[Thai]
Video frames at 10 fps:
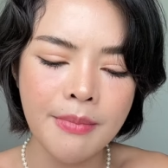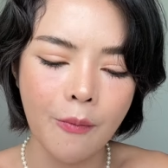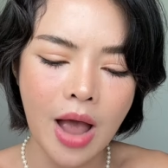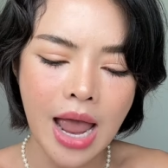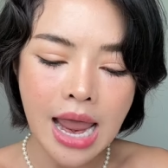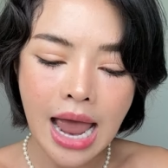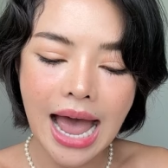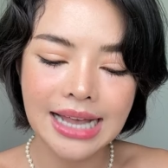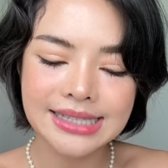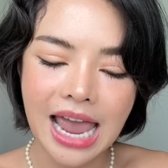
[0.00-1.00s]
แบบว่าหา
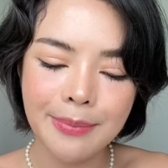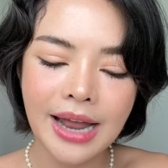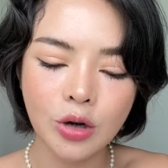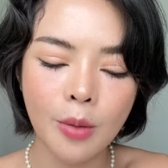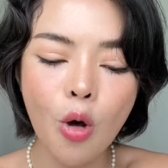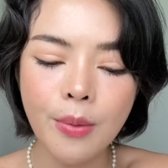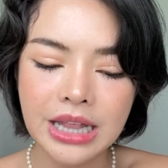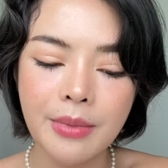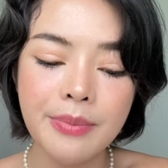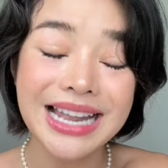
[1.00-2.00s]
สายพันธุ์เนาะโปรไบติ
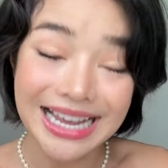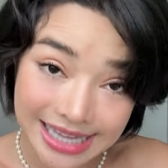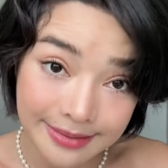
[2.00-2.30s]
กมันมีหลาย